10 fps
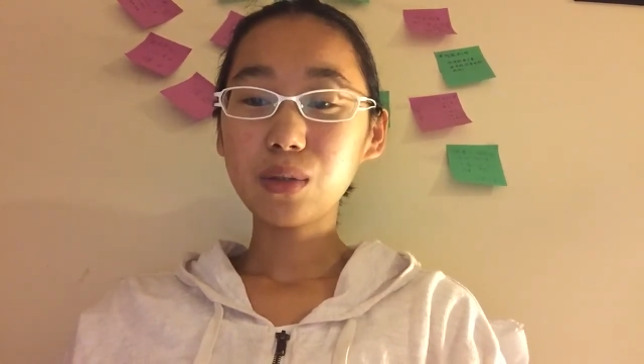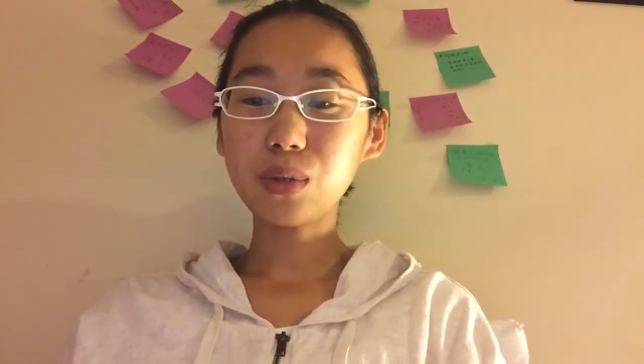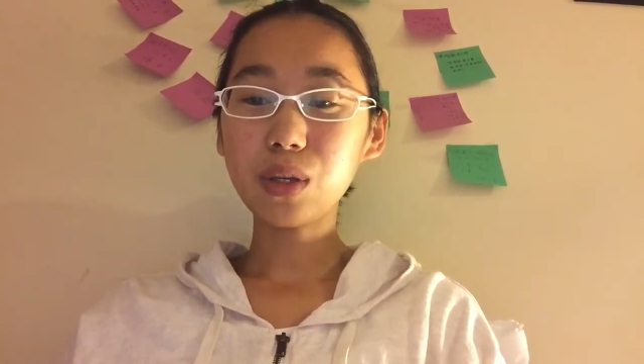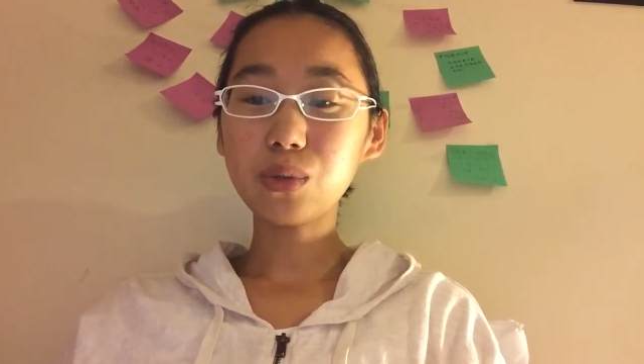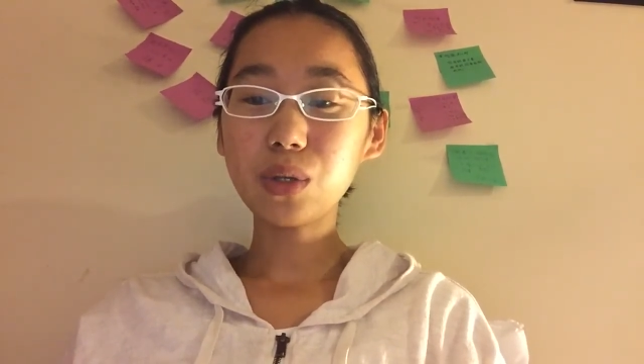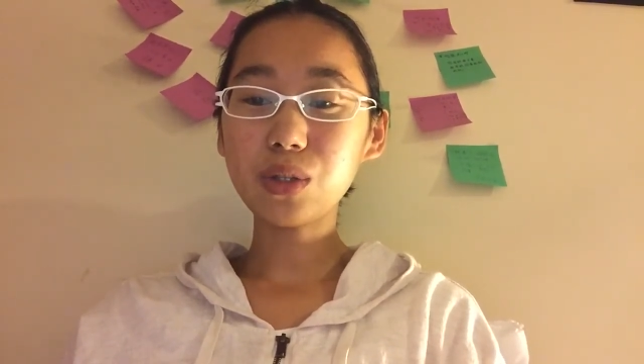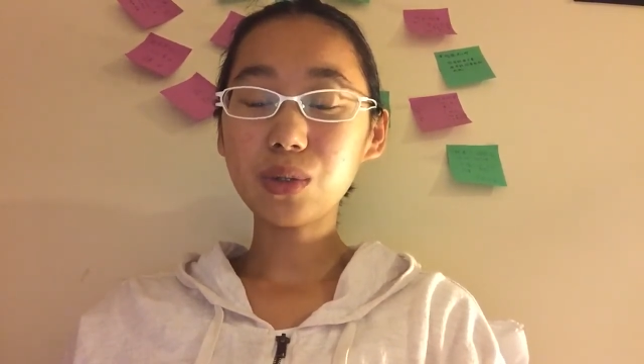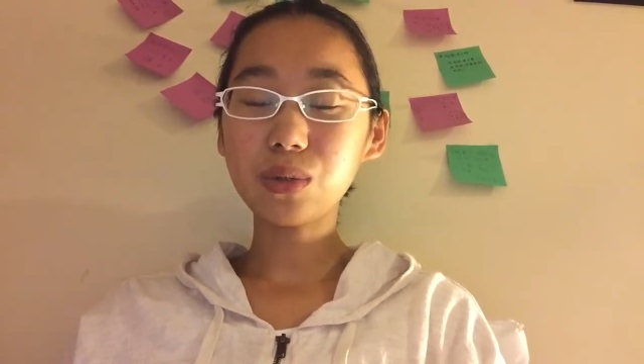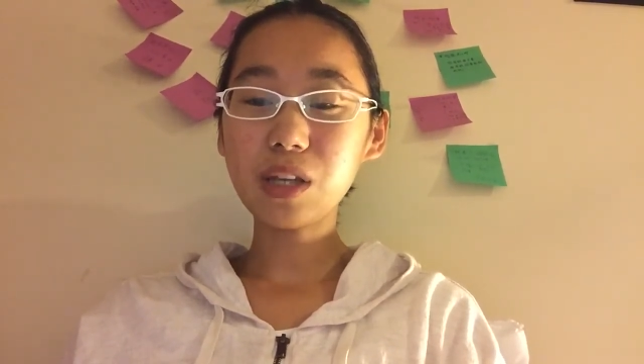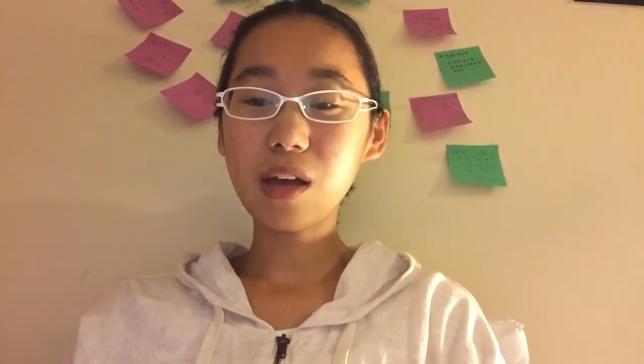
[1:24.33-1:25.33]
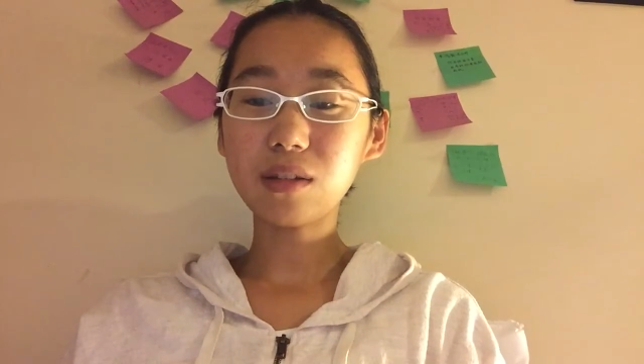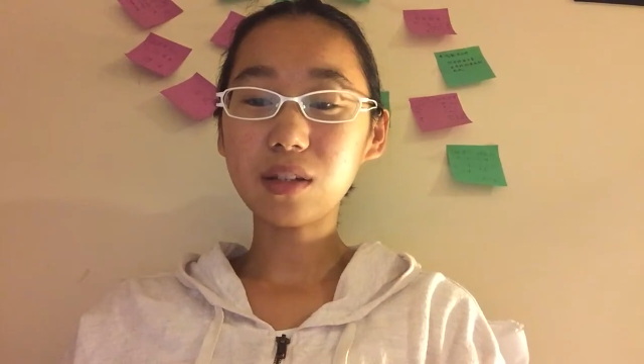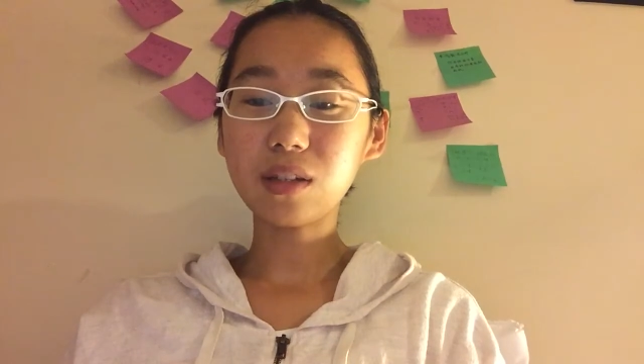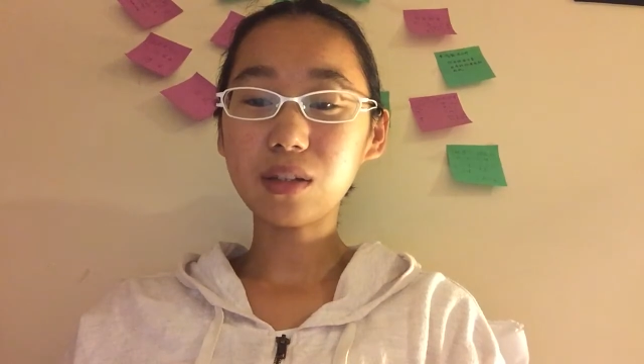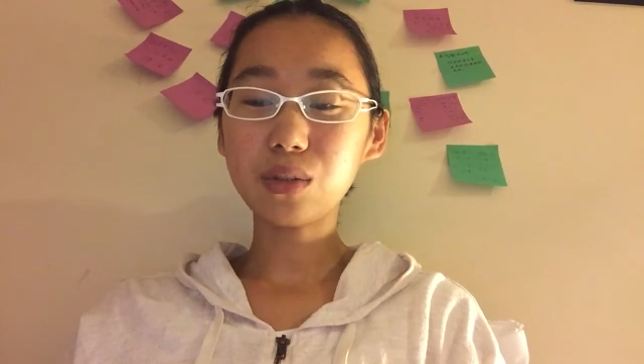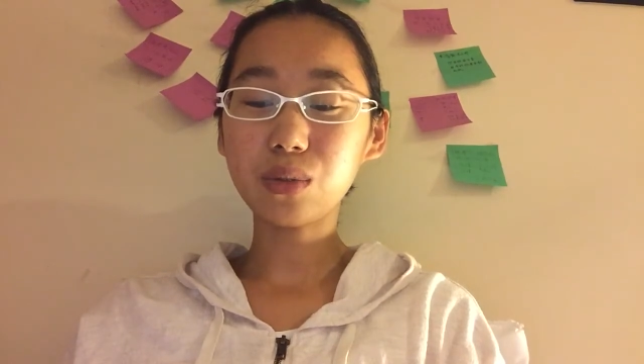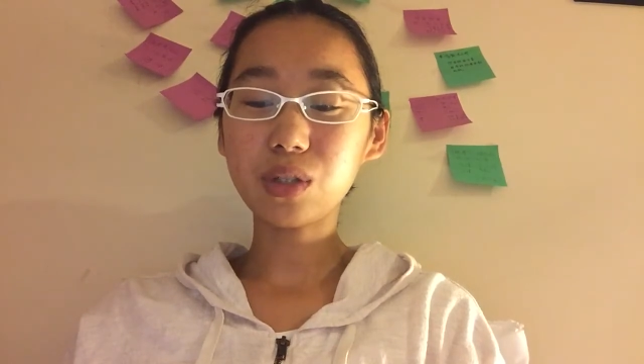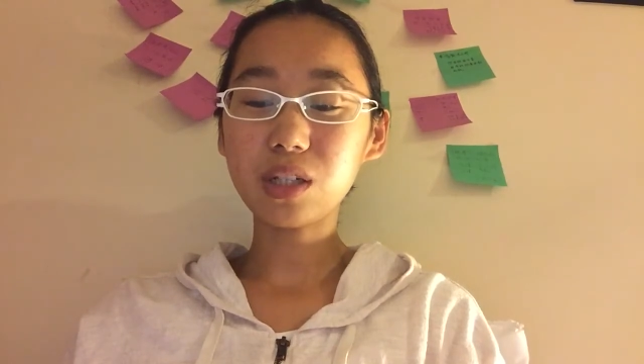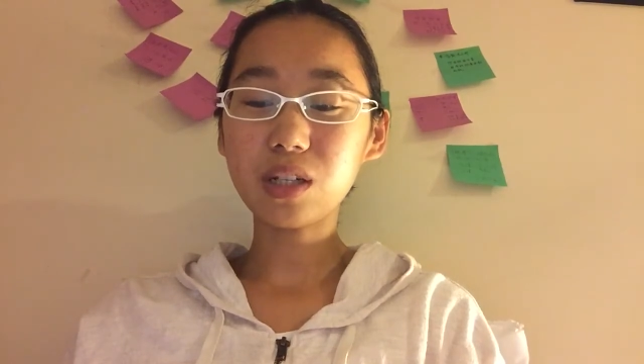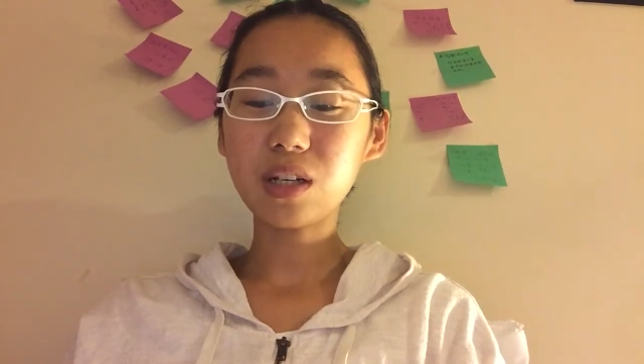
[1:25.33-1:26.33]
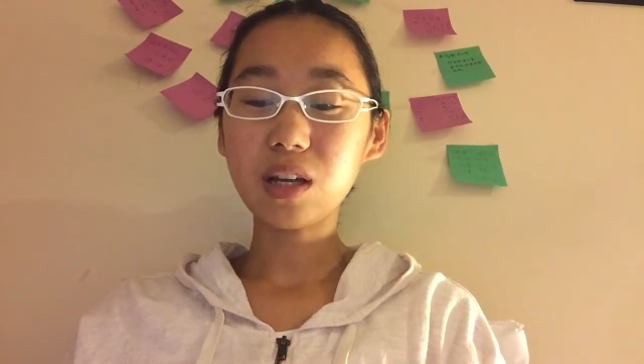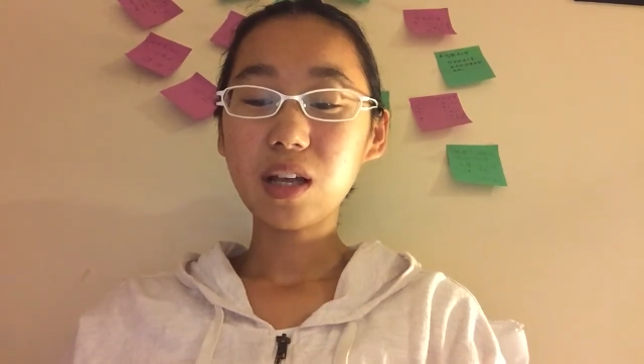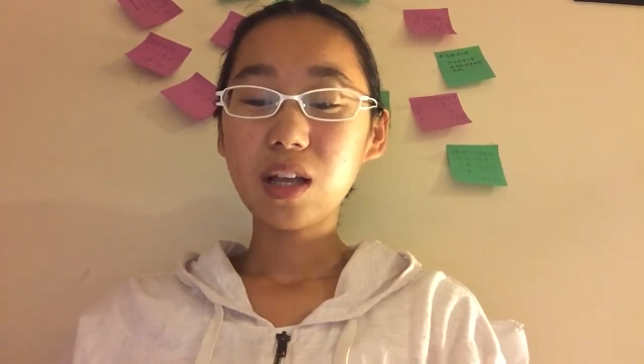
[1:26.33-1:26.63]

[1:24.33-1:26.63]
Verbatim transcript: 所以最重要的呢，就是